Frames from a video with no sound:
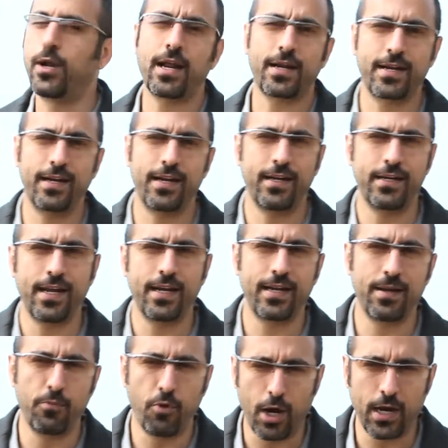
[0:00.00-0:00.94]
ولكن احنا
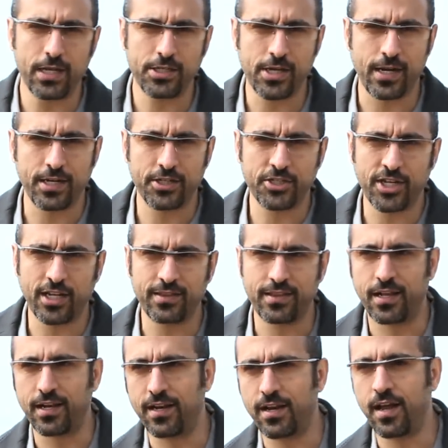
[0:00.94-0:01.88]
هنا مو علشان
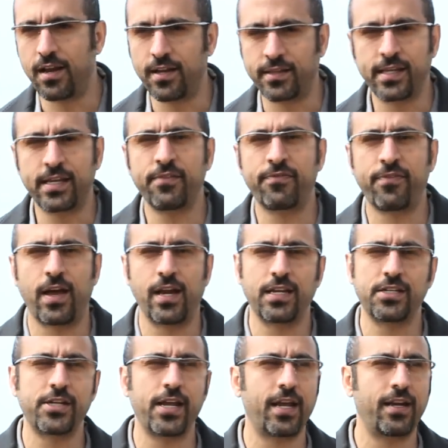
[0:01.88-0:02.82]
الشط النظيف
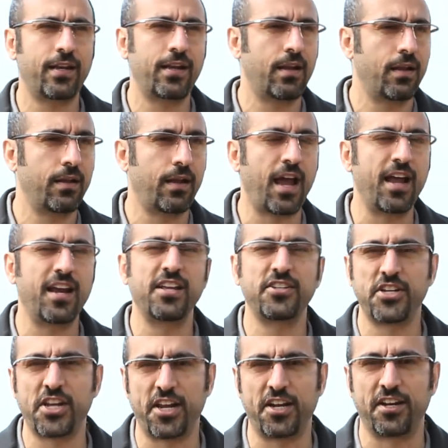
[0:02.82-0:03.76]
علشان
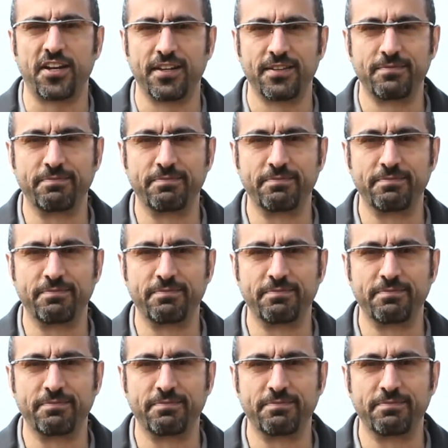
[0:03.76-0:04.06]
علشان